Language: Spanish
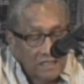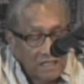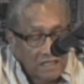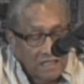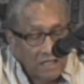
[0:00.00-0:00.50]

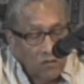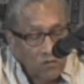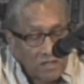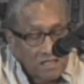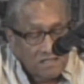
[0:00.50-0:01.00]
en el
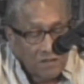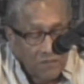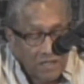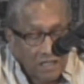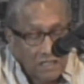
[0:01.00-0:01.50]
que una
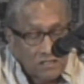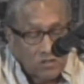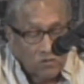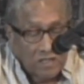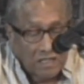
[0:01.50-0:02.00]
asamblea
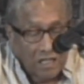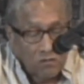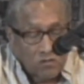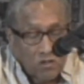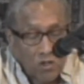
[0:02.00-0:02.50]
de
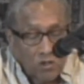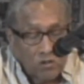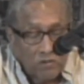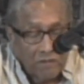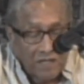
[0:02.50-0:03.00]
ciudadanos
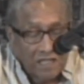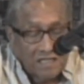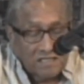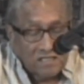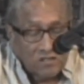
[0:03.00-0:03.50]
tomaba
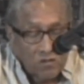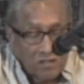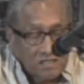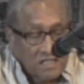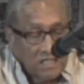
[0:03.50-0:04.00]
las
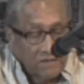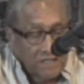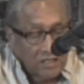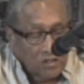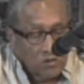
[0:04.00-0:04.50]
decisiones que
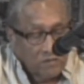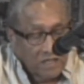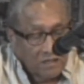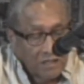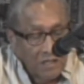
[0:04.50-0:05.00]
debían de
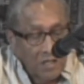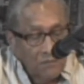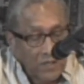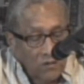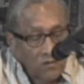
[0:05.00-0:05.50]
tomar,
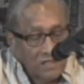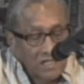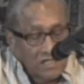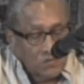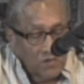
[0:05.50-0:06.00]
pero
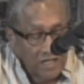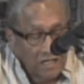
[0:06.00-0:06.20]
ni las